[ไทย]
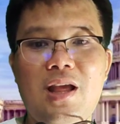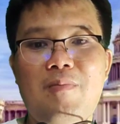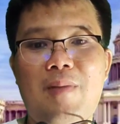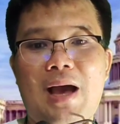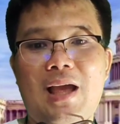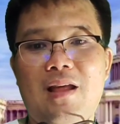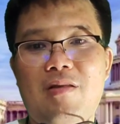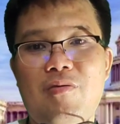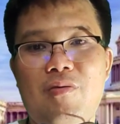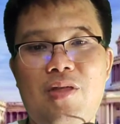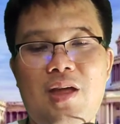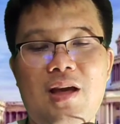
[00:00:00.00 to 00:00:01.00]
ดีๆ ไป
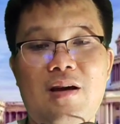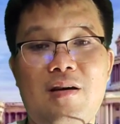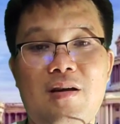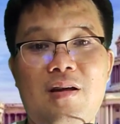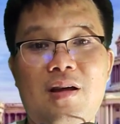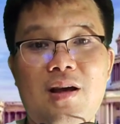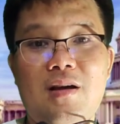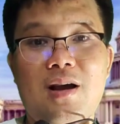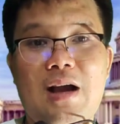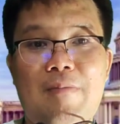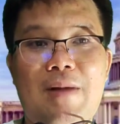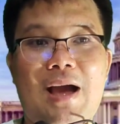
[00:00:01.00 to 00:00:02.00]
สูญเสีย
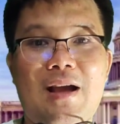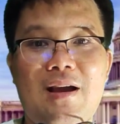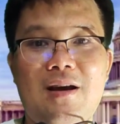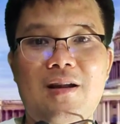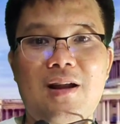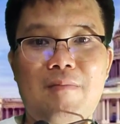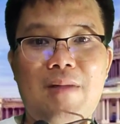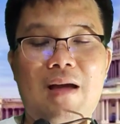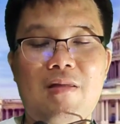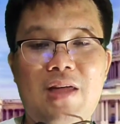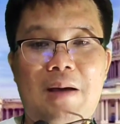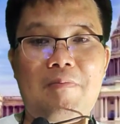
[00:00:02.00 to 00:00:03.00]
กำลังเงินกำลั
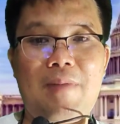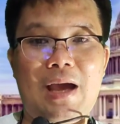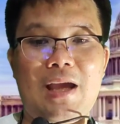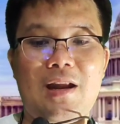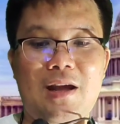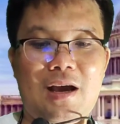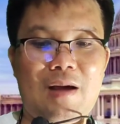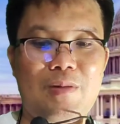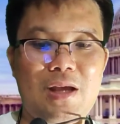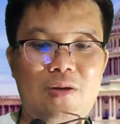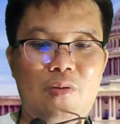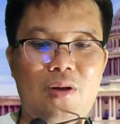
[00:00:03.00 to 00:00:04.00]
งทรัพย์ไปนะครับ
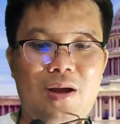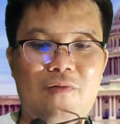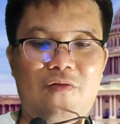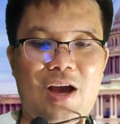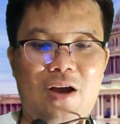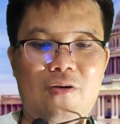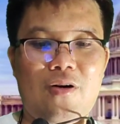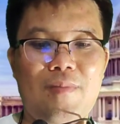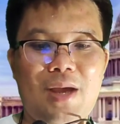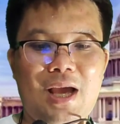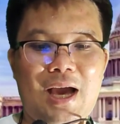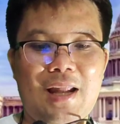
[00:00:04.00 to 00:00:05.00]
ที่อยู่จากฝั่งของอ
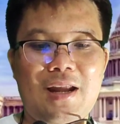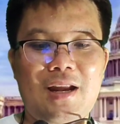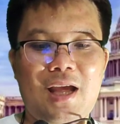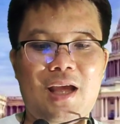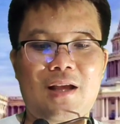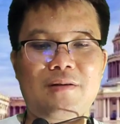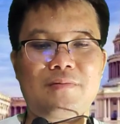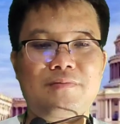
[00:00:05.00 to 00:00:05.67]
เมริกานั่นเอง